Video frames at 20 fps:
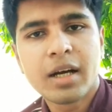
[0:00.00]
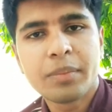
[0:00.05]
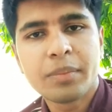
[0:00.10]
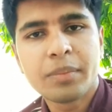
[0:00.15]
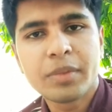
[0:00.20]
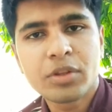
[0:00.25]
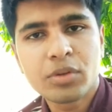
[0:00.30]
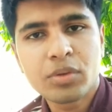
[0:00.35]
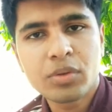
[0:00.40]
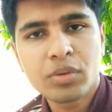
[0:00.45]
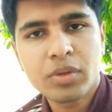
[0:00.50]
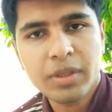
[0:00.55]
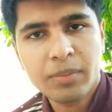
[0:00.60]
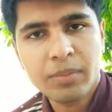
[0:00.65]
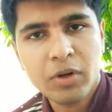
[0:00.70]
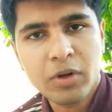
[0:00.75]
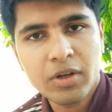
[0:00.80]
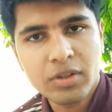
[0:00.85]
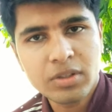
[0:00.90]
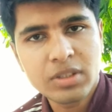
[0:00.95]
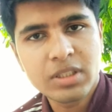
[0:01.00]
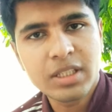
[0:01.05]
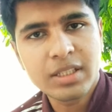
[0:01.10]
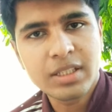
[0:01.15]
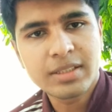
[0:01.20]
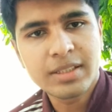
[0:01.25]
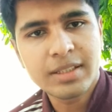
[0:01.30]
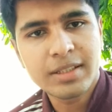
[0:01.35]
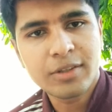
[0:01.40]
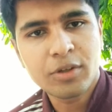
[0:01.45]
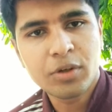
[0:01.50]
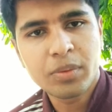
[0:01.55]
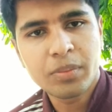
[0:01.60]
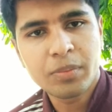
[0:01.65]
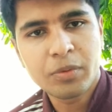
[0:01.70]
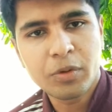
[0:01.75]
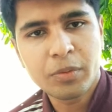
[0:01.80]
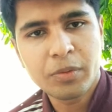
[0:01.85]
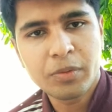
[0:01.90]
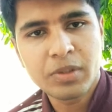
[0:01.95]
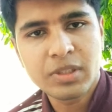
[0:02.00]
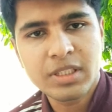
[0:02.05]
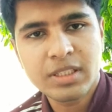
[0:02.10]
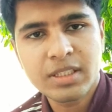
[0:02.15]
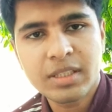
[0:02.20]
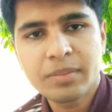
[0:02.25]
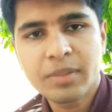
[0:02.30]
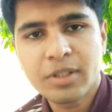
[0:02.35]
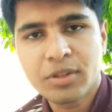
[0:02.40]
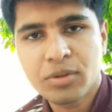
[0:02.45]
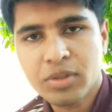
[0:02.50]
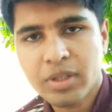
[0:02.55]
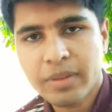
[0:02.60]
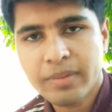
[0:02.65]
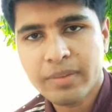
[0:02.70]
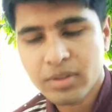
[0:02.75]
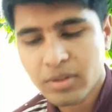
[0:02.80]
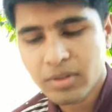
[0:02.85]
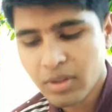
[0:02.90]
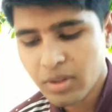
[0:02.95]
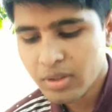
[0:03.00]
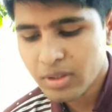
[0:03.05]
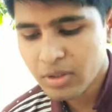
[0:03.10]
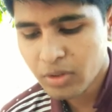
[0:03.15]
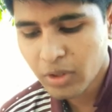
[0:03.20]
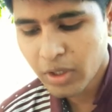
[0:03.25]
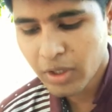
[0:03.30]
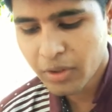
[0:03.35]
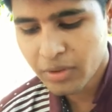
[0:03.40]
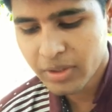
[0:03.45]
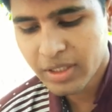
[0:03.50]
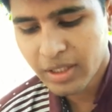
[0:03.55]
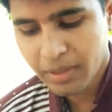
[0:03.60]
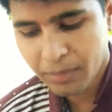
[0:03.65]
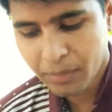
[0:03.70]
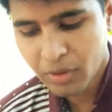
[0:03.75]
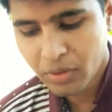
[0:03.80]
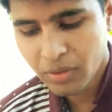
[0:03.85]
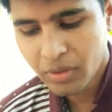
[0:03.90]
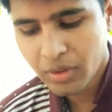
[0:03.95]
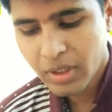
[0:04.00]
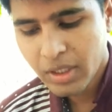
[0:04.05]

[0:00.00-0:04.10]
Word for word: মৃত্যুকে বলা হচ্ছে যে কবি বলছে যে মৃত্যুই আমার জন্য দয়া করে থামলো